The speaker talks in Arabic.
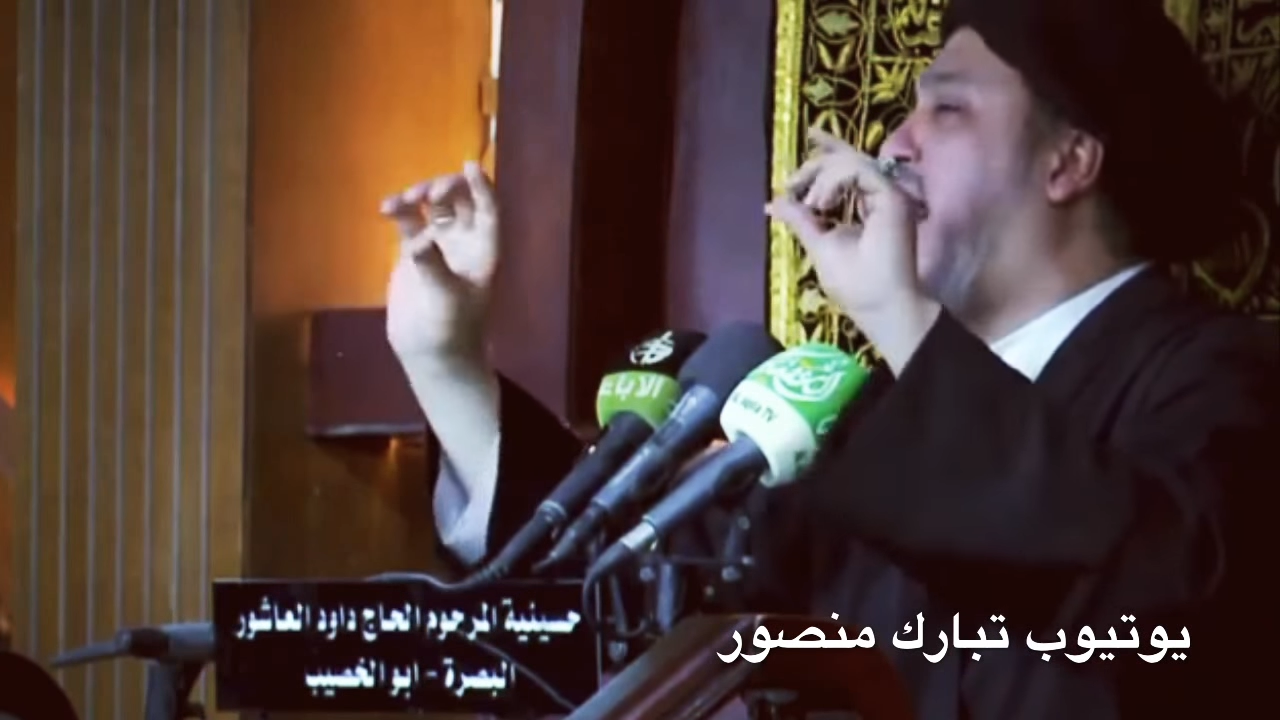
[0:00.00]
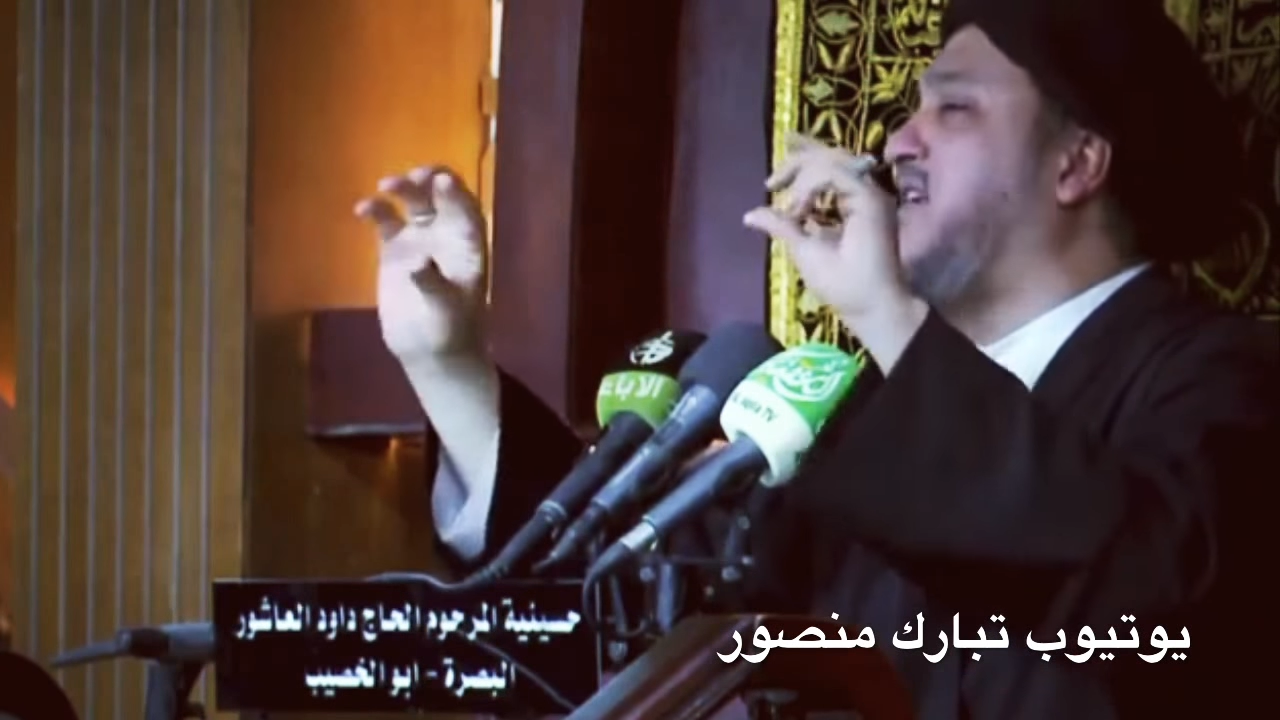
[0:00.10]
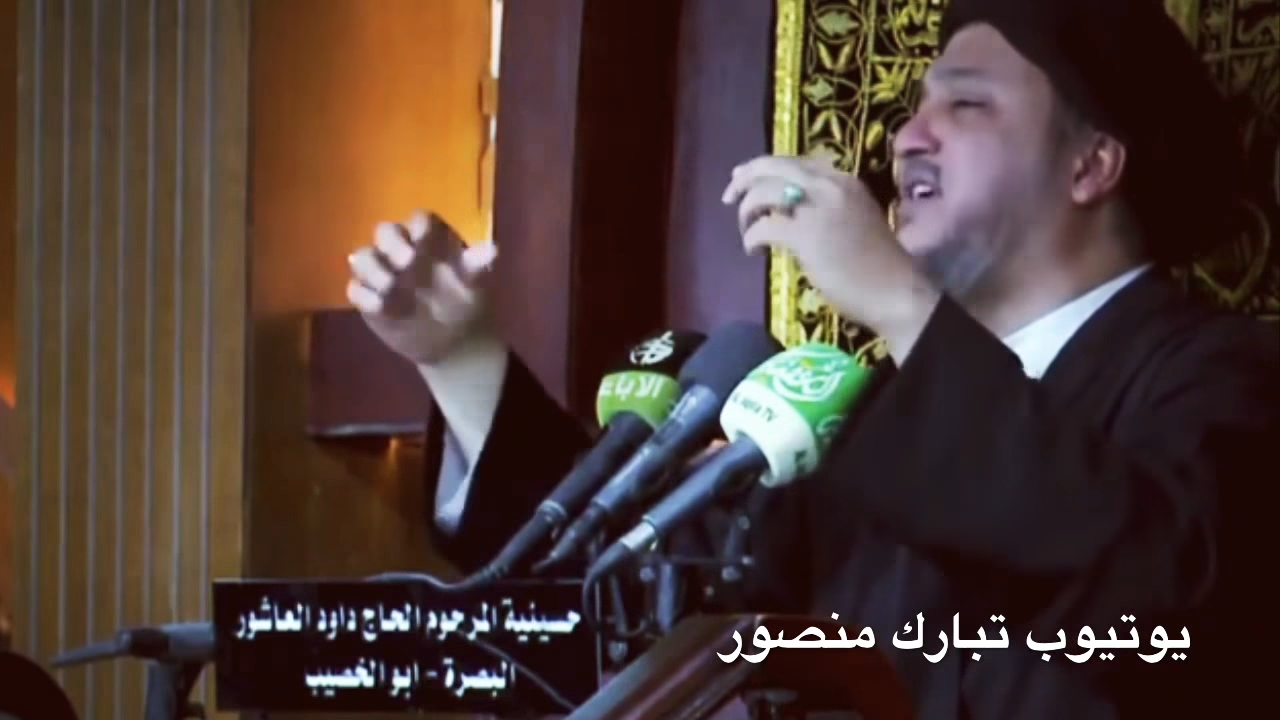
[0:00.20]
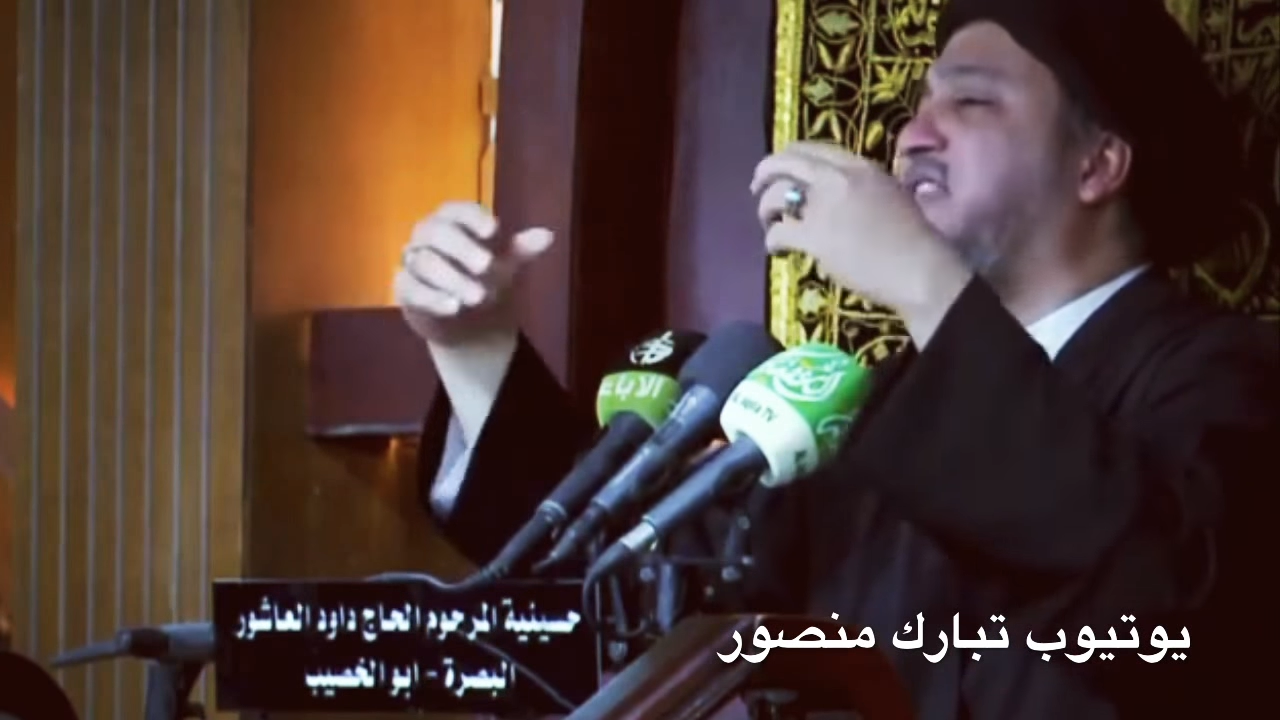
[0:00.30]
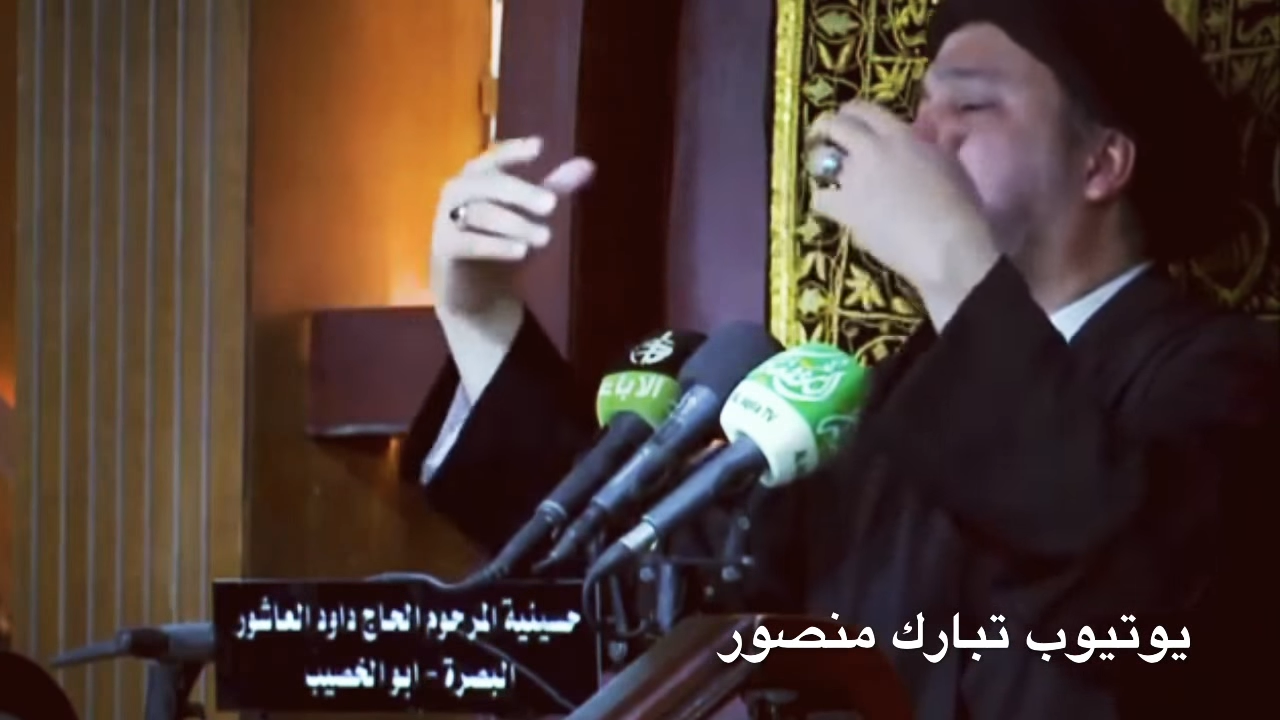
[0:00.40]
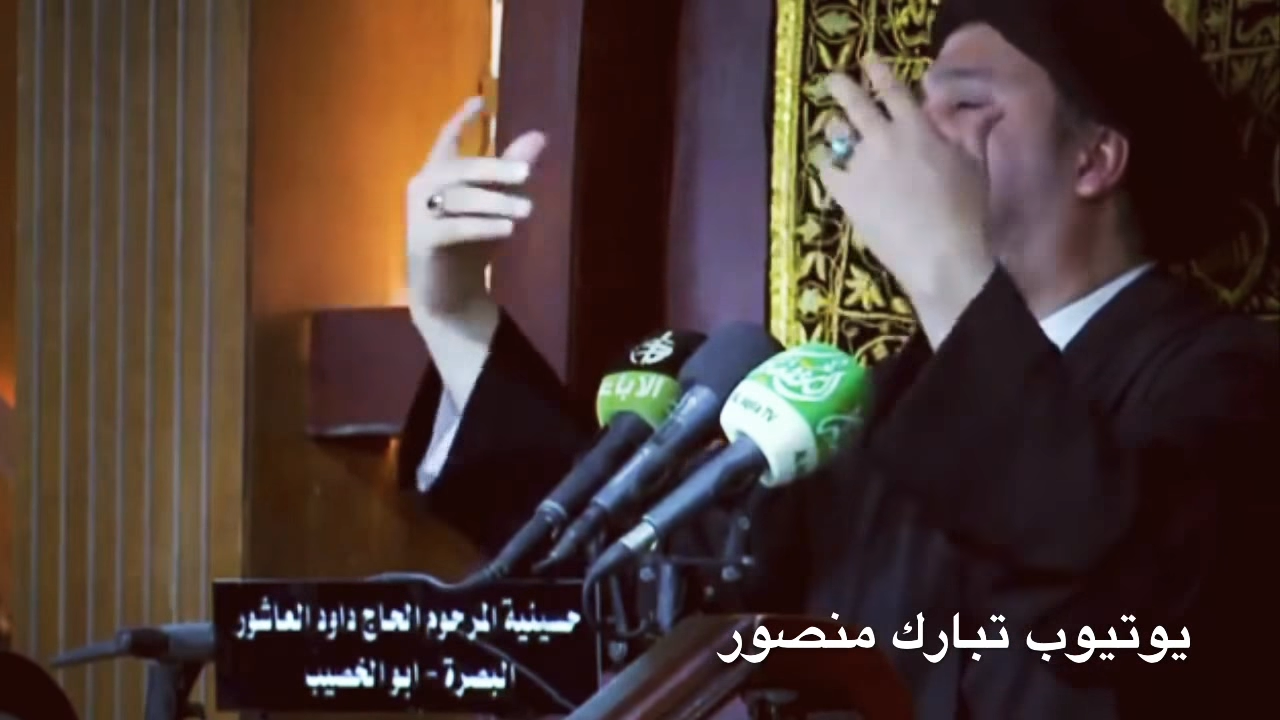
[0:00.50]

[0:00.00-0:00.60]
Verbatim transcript: حديث